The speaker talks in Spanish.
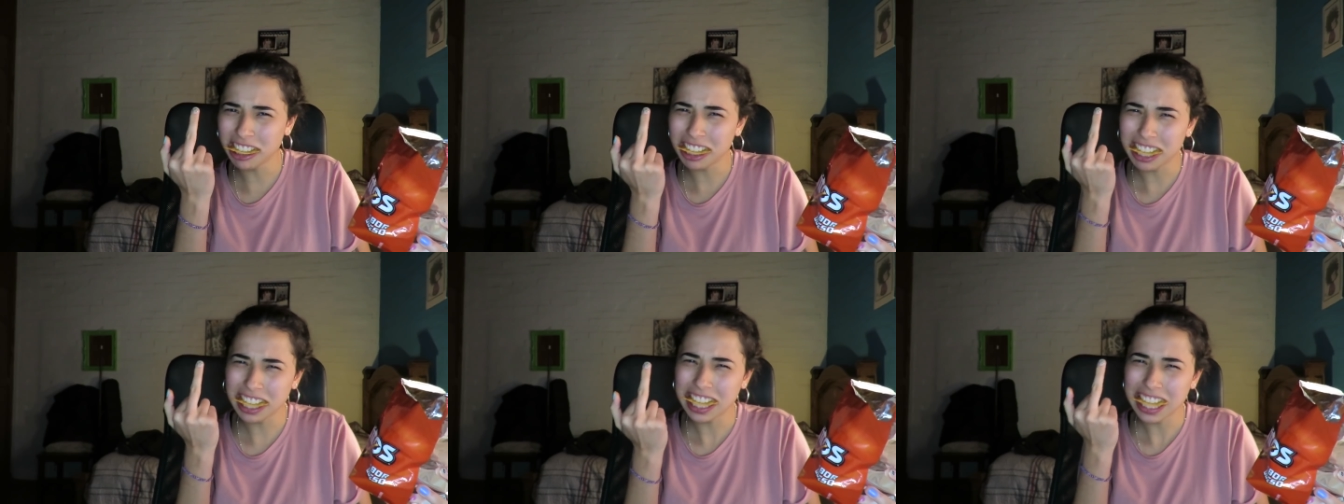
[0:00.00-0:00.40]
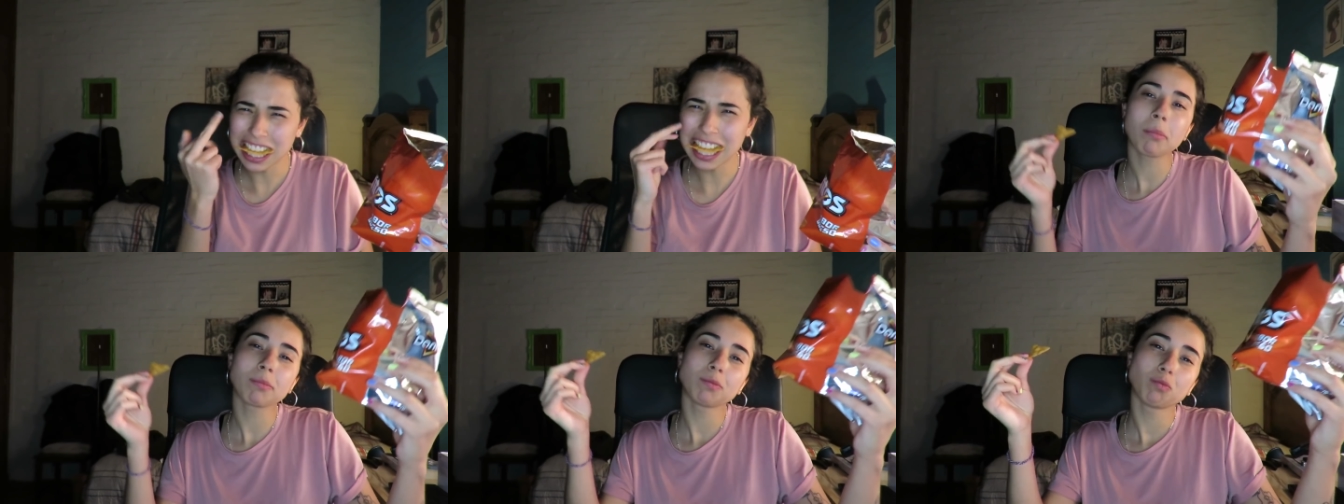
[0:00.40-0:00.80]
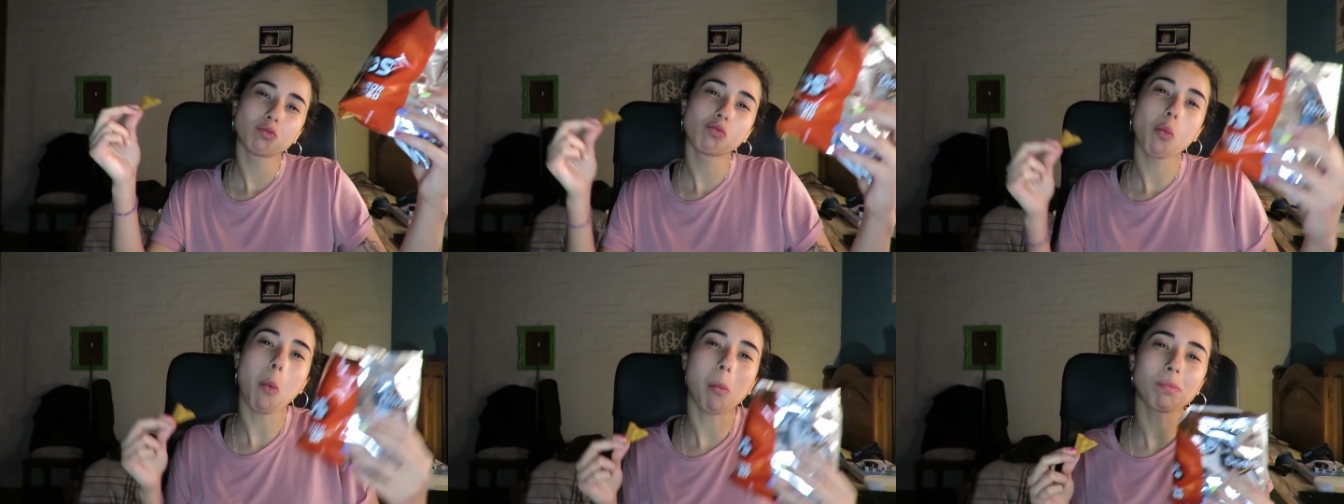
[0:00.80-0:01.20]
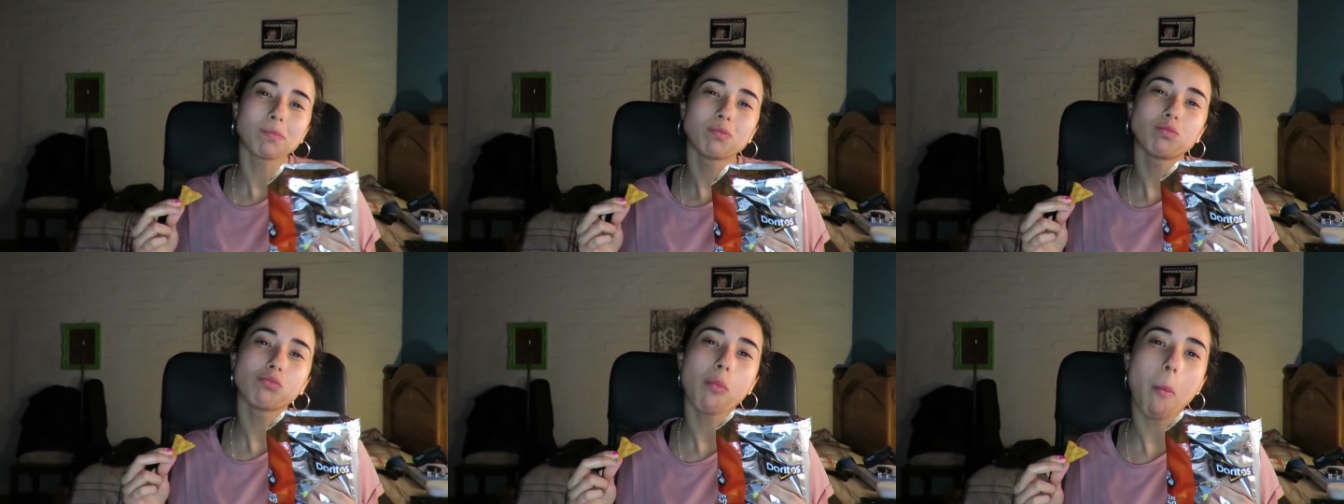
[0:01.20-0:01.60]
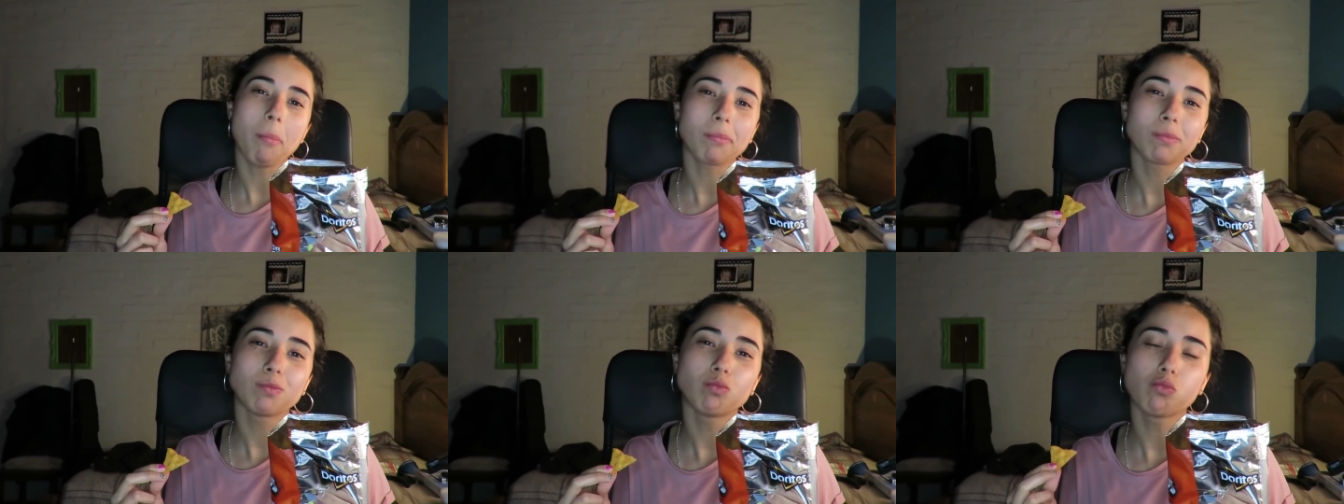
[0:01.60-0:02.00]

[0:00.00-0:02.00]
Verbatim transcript: estúpido. Los quiero mucho, mis chauchitos. Un